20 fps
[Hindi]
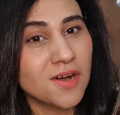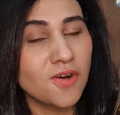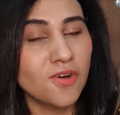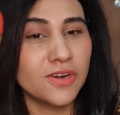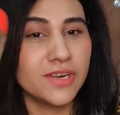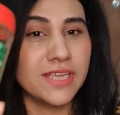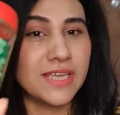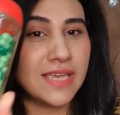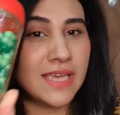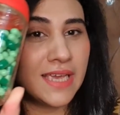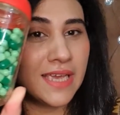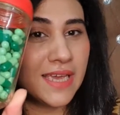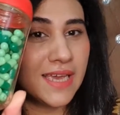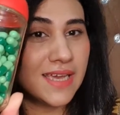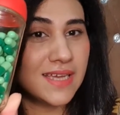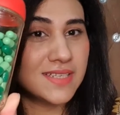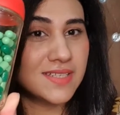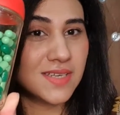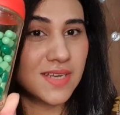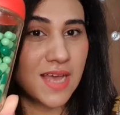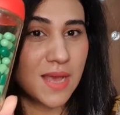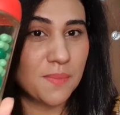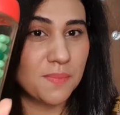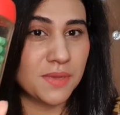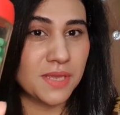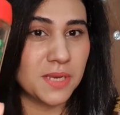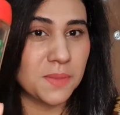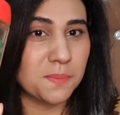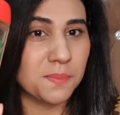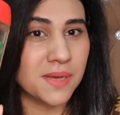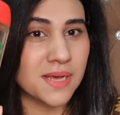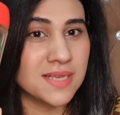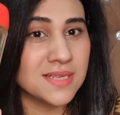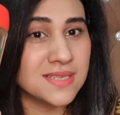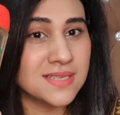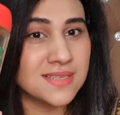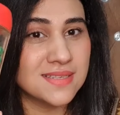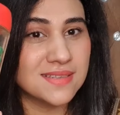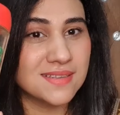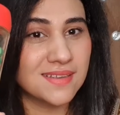और ये है जनाब मेरे
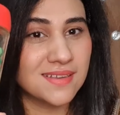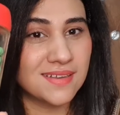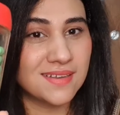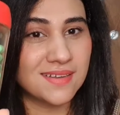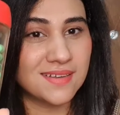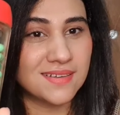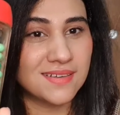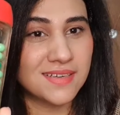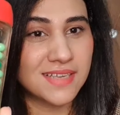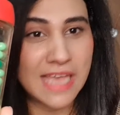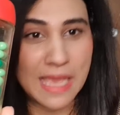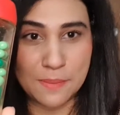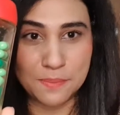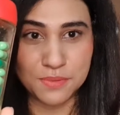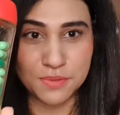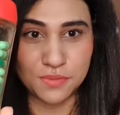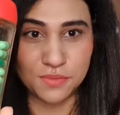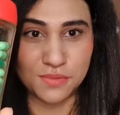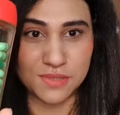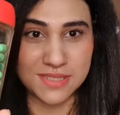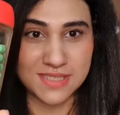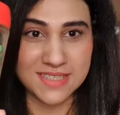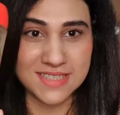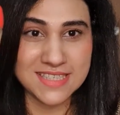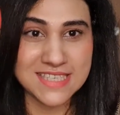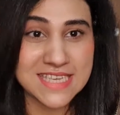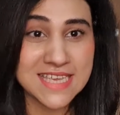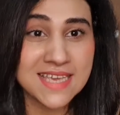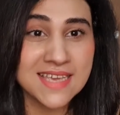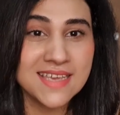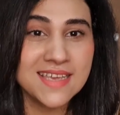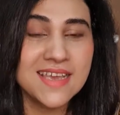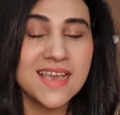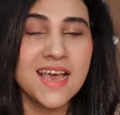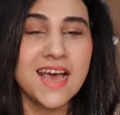पास कैप्सूल्स ठीक है